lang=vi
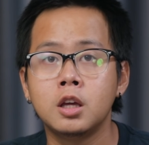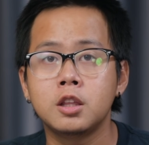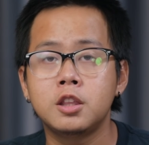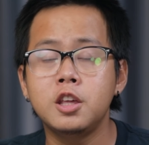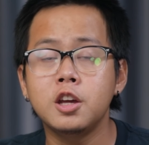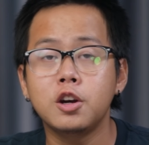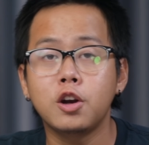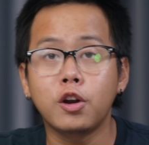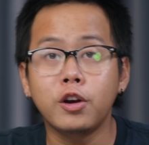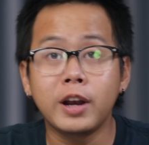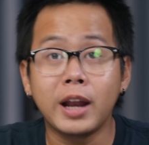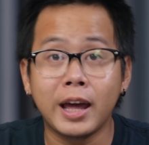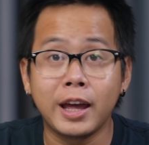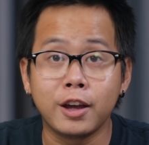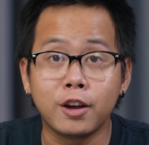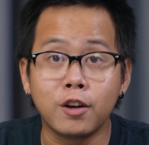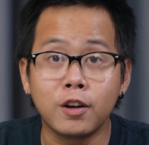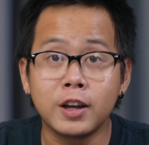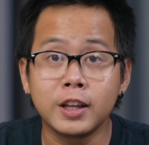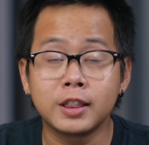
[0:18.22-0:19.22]
Chiếc nón này
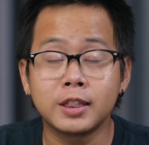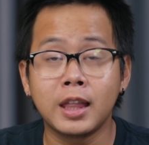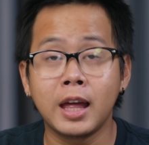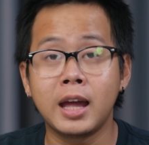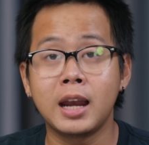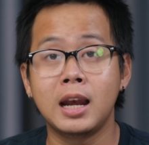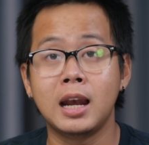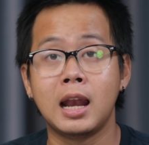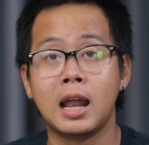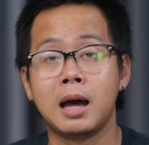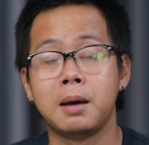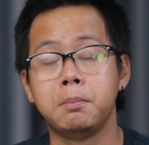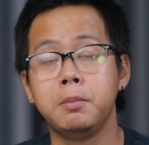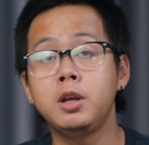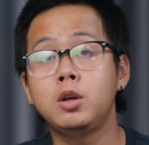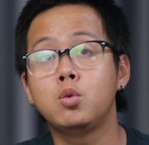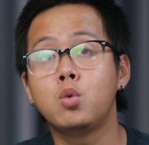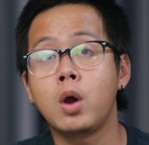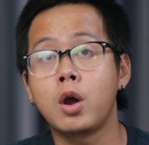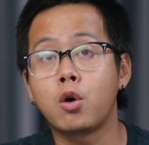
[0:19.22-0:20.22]
có cái tên là
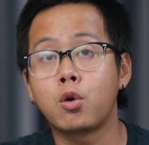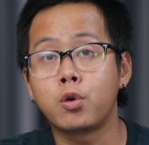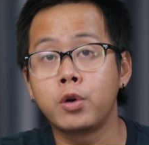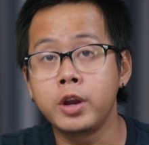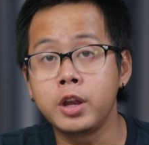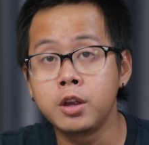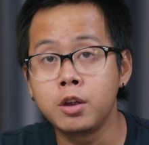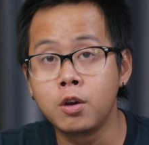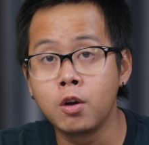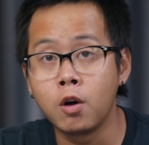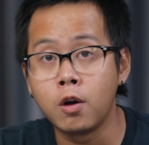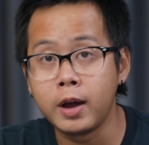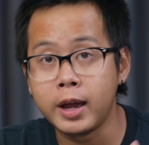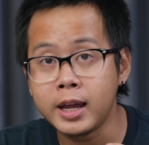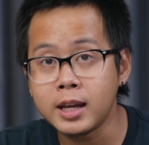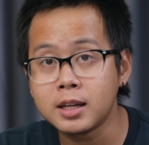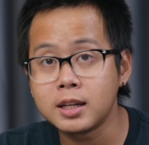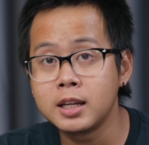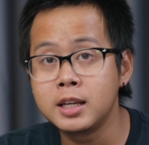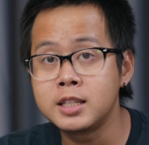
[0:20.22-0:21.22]
Bidwell Ringo
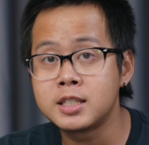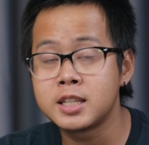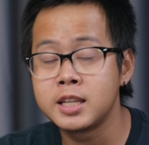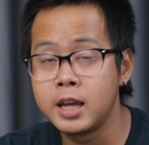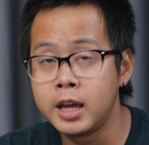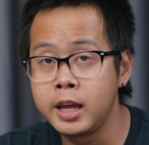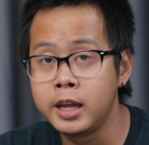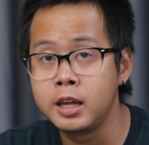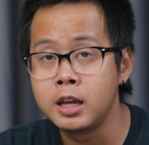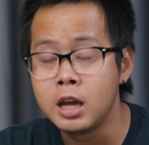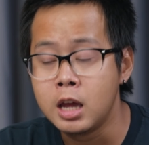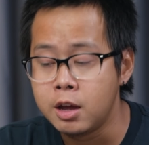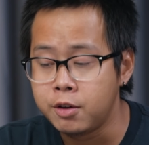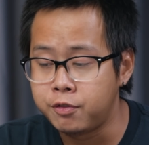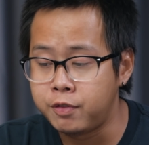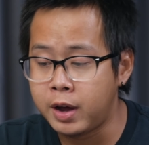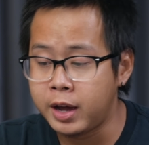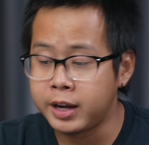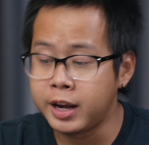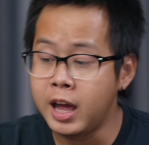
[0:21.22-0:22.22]
S ECE e.
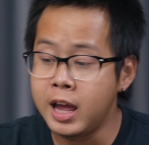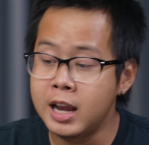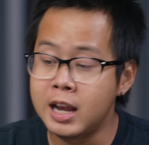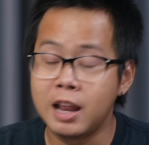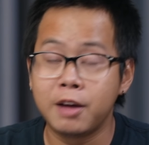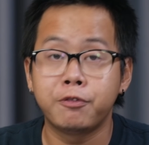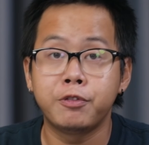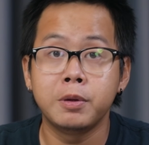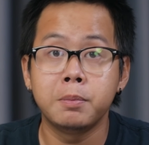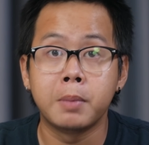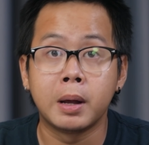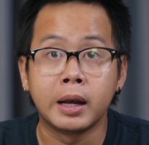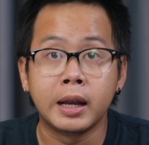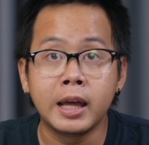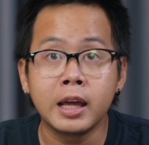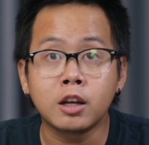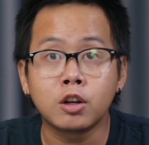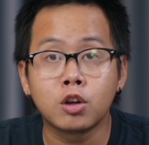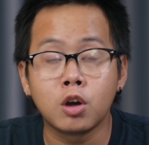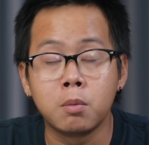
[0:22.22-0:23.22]
và đây là phiên bản
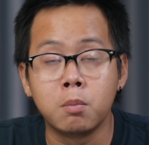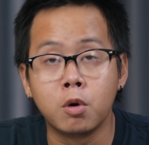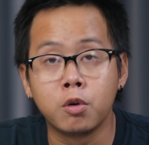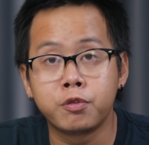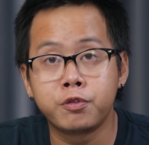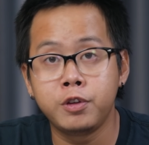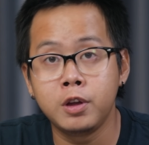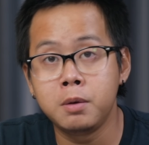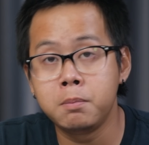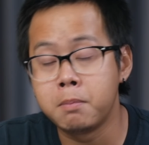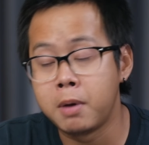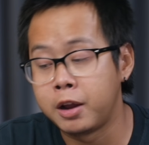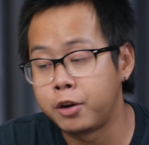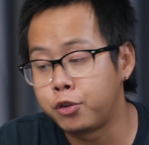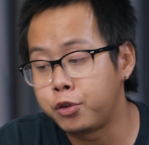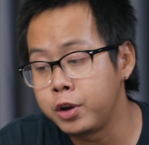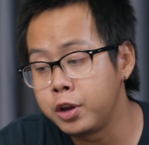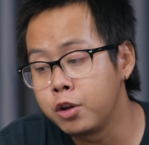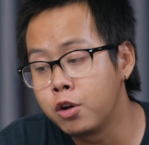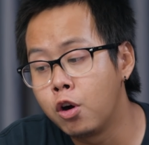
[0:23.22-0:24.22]
S còn một phiên bản
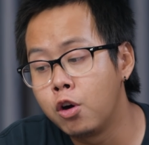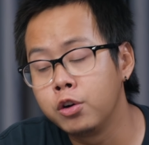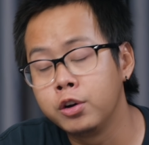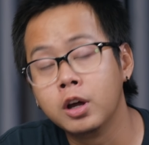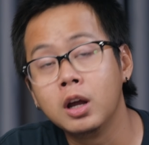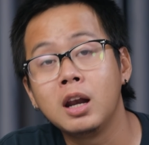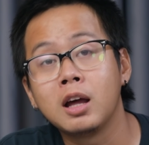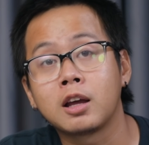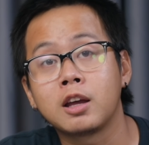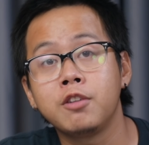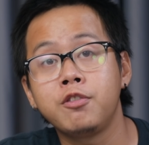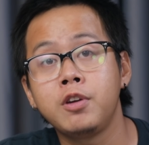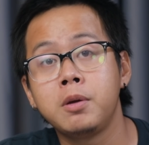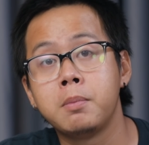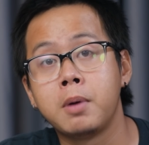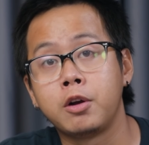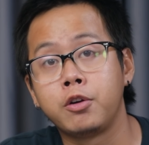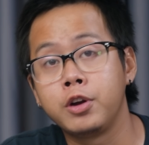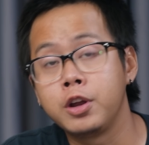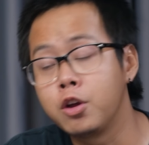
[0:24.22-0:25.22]
Ringo nữa là cái phiên
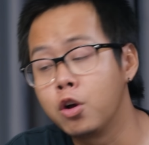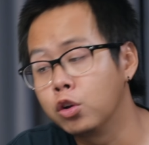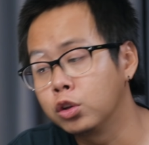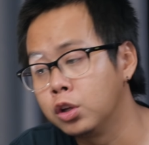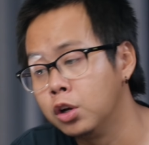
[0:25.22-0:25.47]
bản Ringo